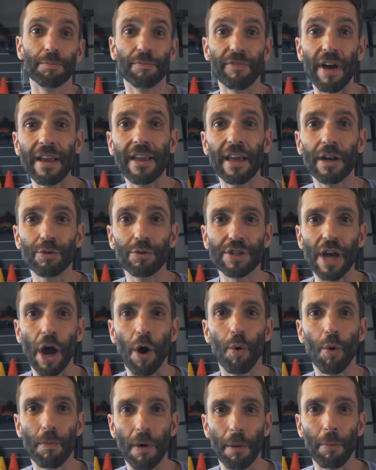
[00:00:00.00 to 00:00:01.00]
Vai que não te
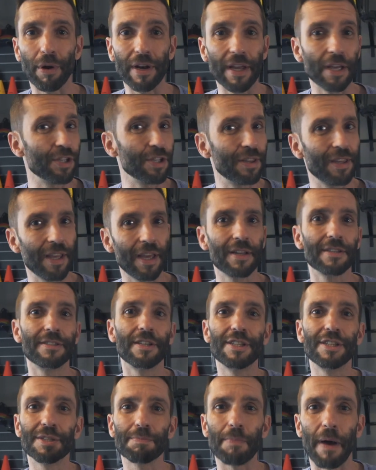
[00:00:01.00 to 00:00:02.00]
arruma uma bolinha de tênis e
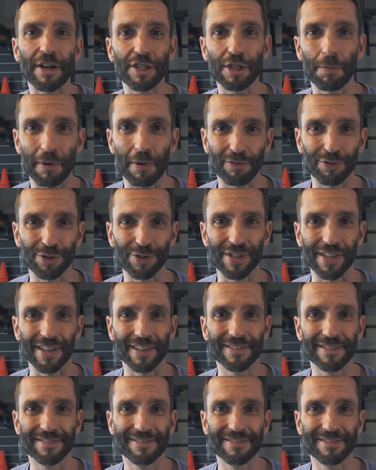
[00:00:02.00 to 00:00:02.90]
despacha para você.